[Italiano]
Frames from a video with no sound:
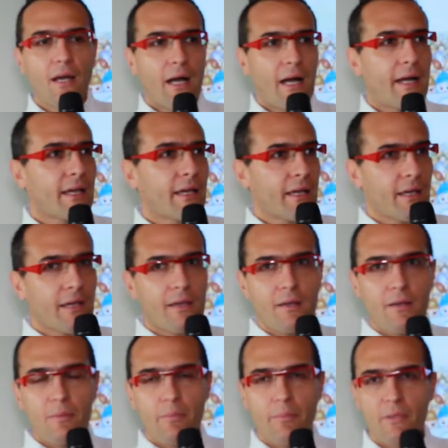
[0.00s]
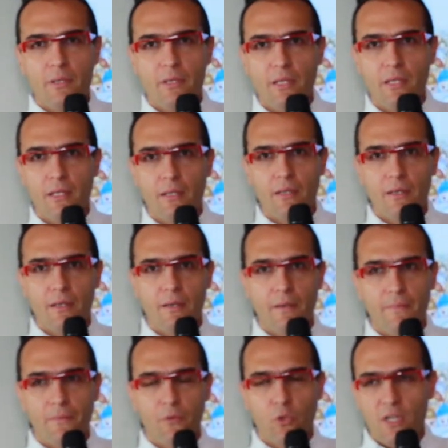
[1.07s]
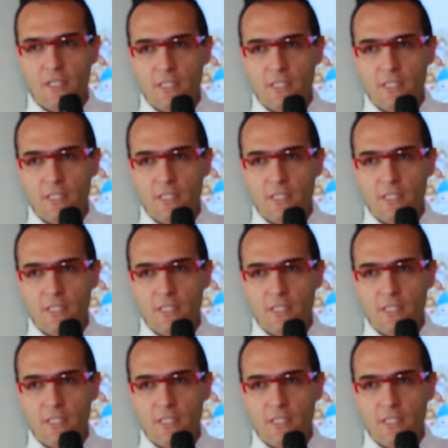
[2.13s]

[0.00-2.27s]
anche in, ehm, con